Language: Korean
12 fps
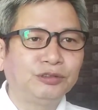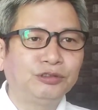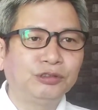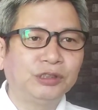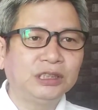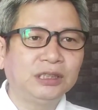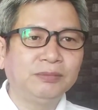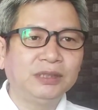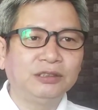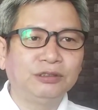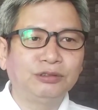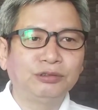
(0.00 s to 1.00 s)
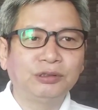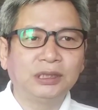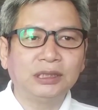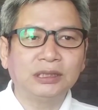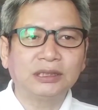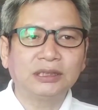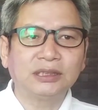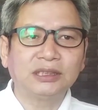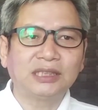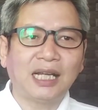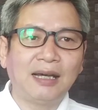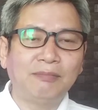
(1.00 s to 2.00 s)
추억이면 추억,
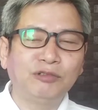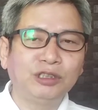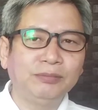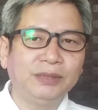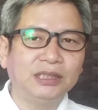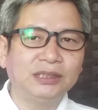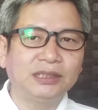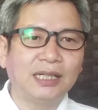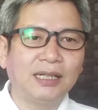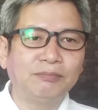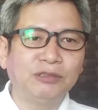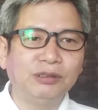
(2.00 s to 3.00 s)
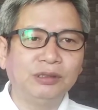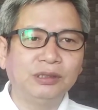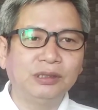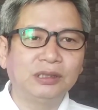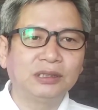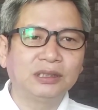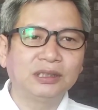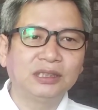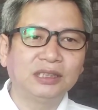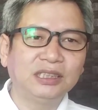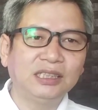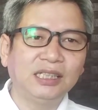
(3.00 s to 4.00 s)
사물이면 사물,
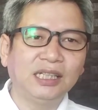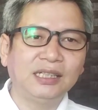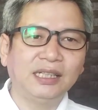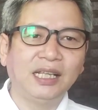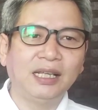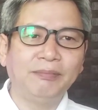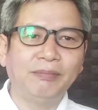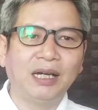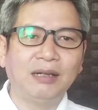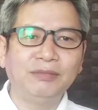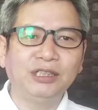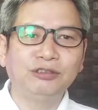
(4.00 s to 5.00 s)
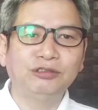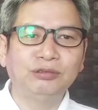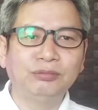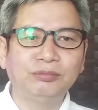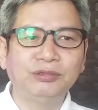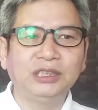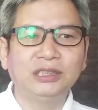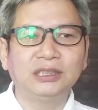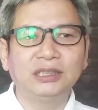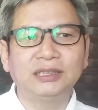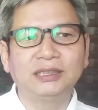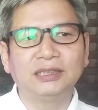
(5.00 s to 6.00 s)
거기에 내 마음이 충분히
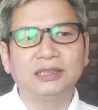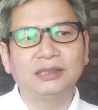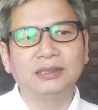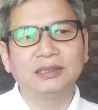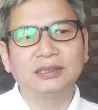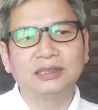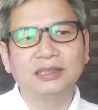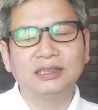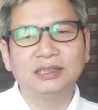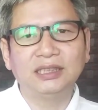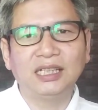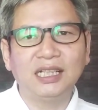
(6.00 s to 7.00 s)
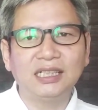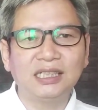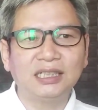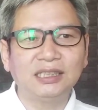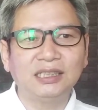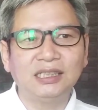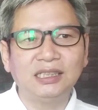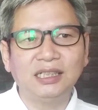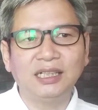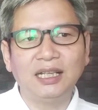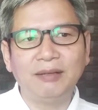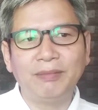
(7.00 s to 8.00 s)
젖어서 그 대상이
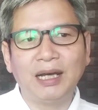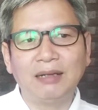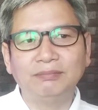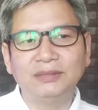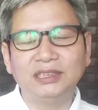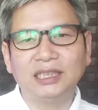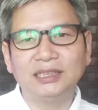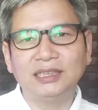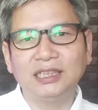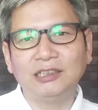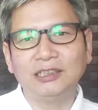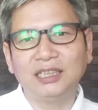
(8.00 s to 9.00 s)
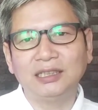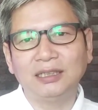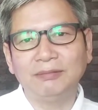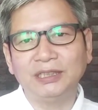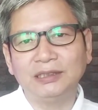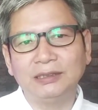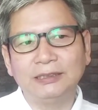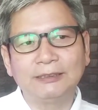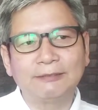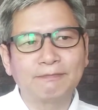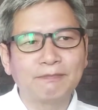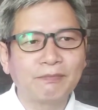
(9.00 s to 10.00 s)
내 마음 자체가 된다면
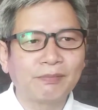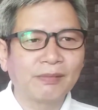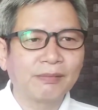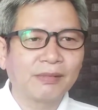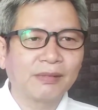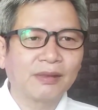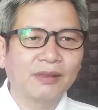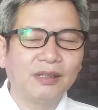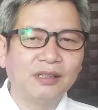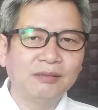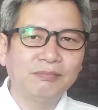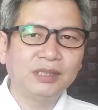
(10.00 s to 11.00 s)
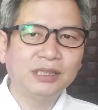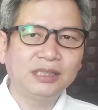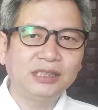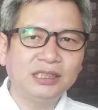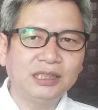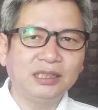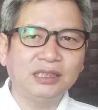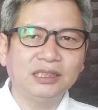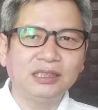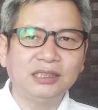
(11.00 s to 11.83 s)
그 멋진